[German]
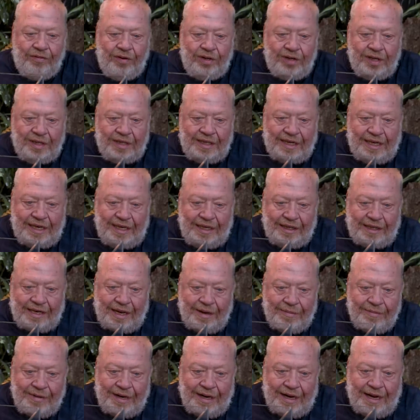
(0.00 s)
würde den
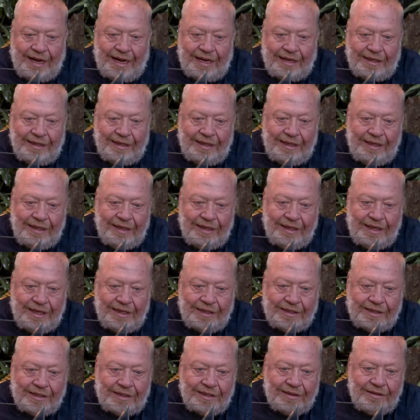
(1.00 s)
Kameraden hier
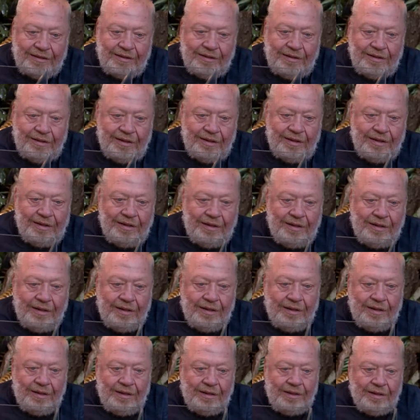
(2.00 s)
jetzt aber
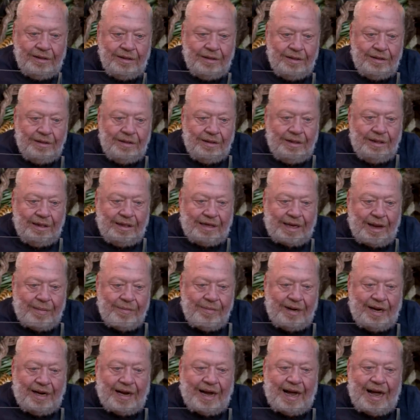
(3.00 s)
warte mal, hast du
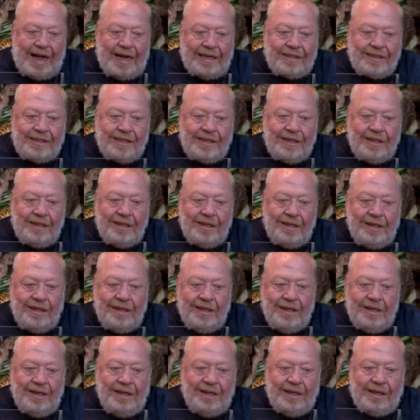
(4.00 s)
einen
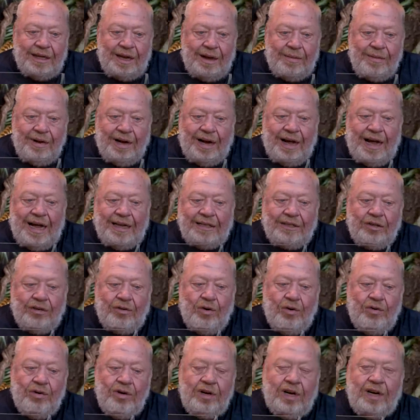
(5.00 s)
Erste-Hilfe-Kasten? Kamerad
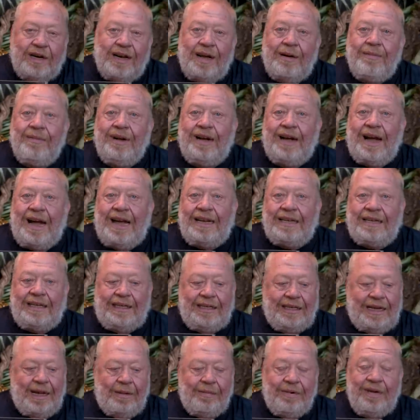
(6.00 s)
oder
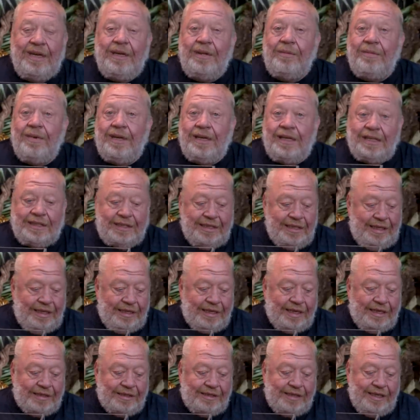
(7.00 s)
Kameradin, da bin ich mir jetzt nicht
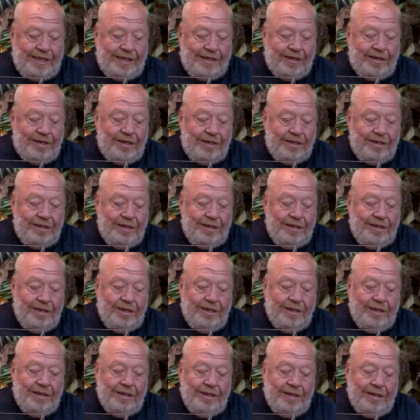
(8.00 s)
ganz sicher. Kann man das
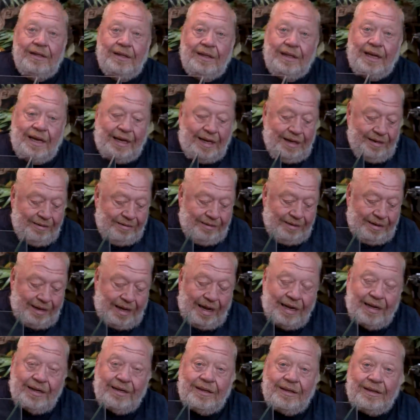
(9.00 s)
sehen? Ja,
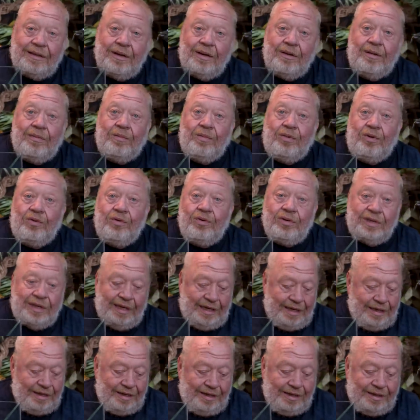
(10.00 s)
ein
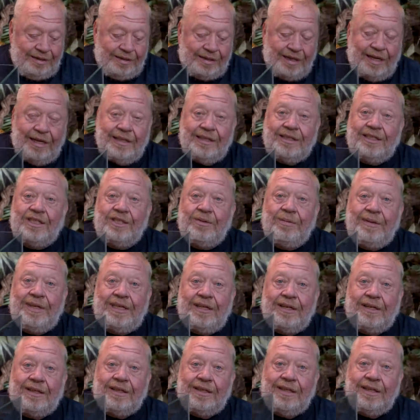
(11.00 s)
Blutegel ist ein
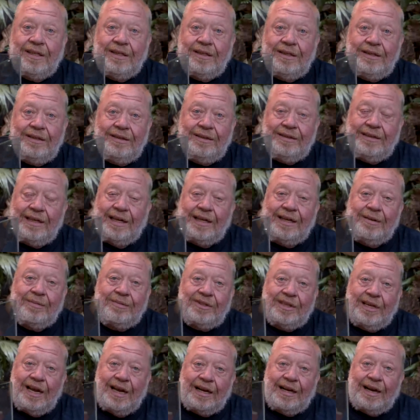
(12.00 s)
Zwittertier, da gibt
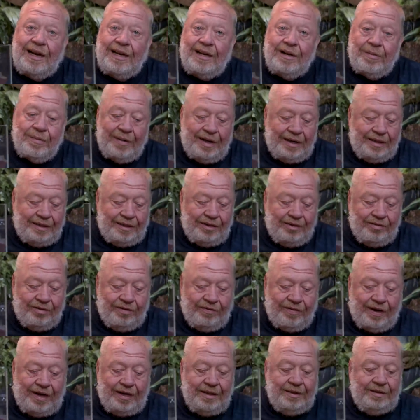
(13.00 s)
es gar keine Männchen und
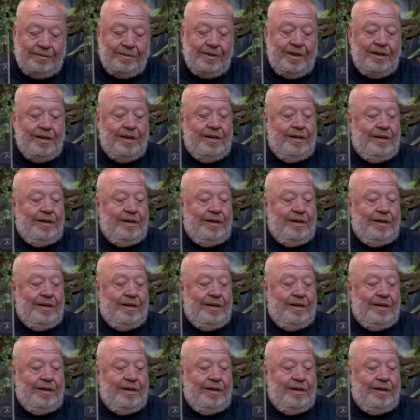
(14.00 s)
Weibchen.